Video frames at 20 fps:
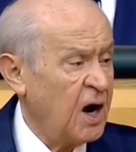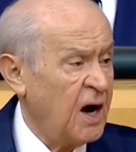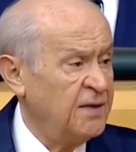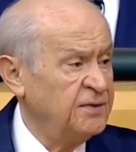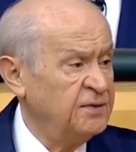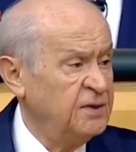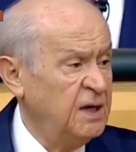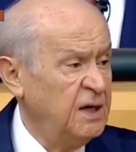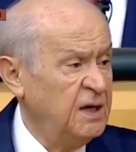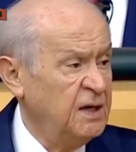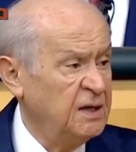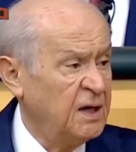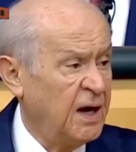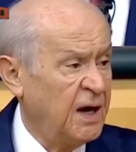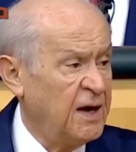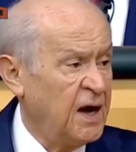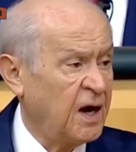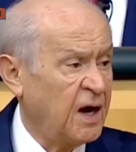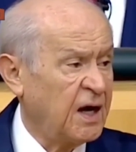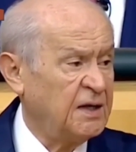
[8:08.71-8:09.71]

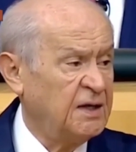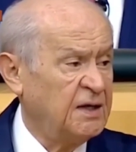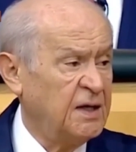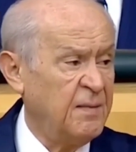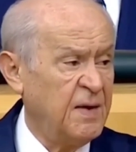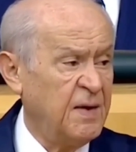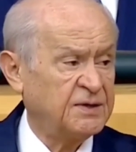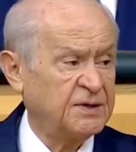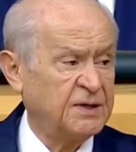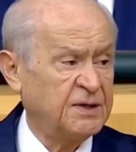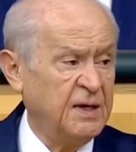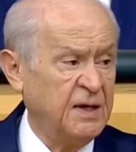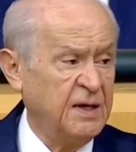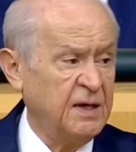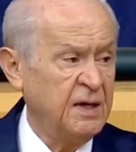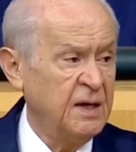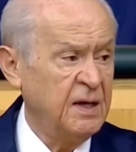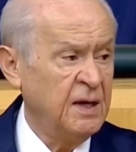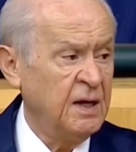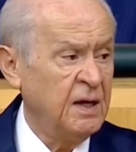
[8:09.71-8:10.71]
Kandil'in ana
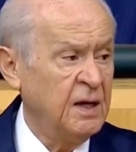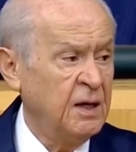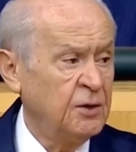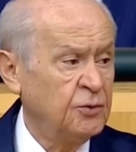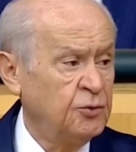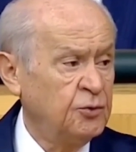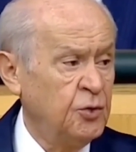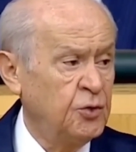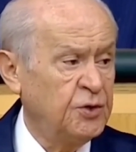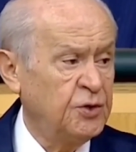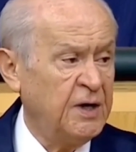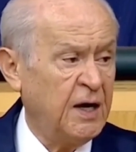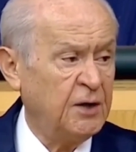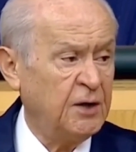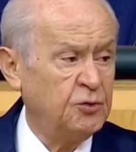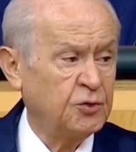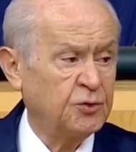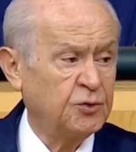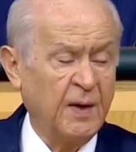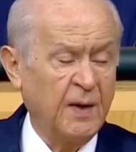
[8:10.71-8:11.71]
kademesi
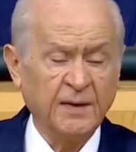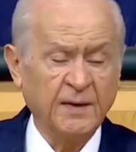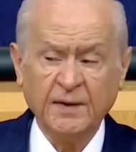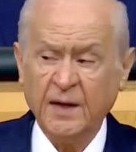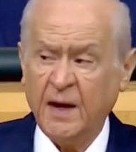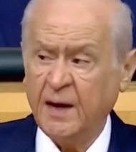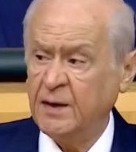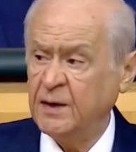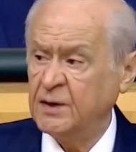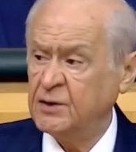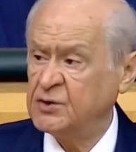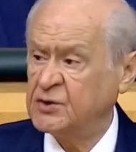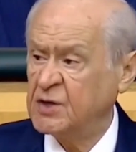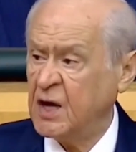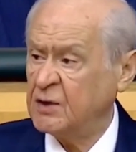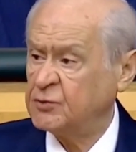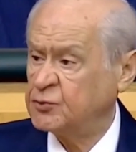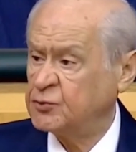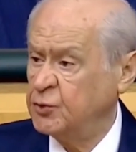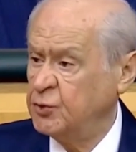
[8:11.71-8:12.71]
Türkiye
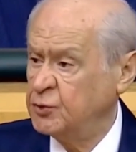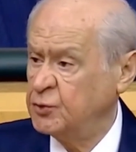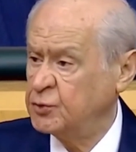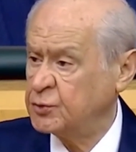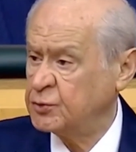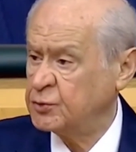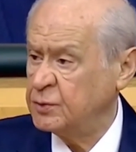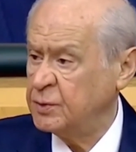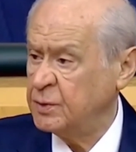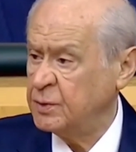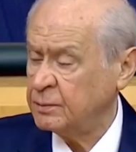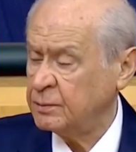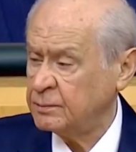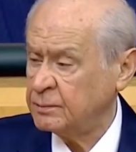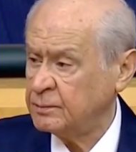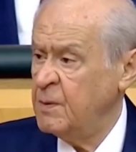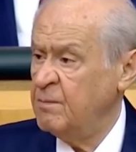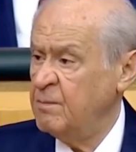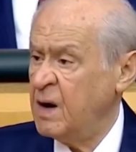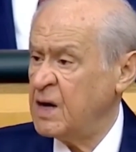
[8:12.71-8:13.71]
düşmanlarının can suyudur.
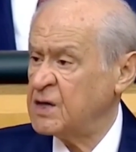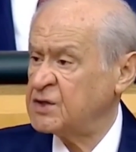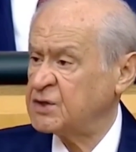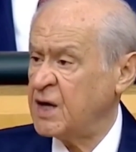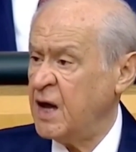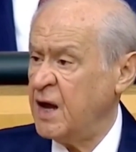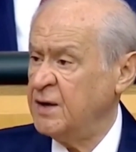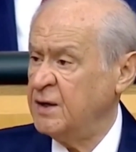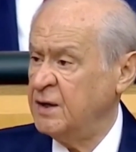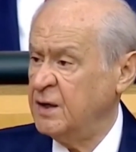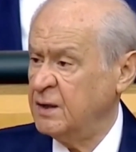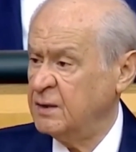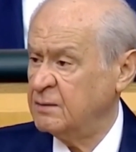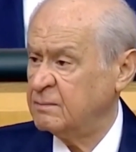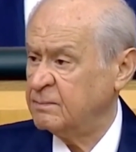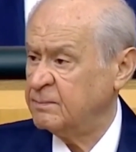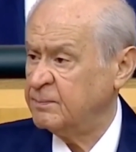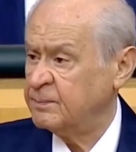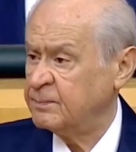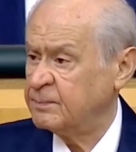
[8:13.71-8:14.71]
İP'in
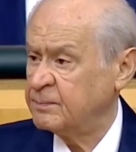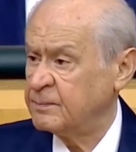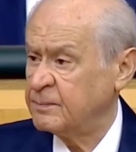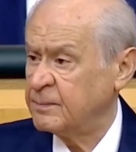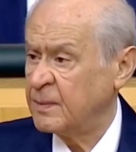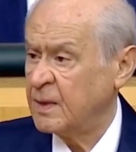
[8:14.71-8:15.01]
başkanının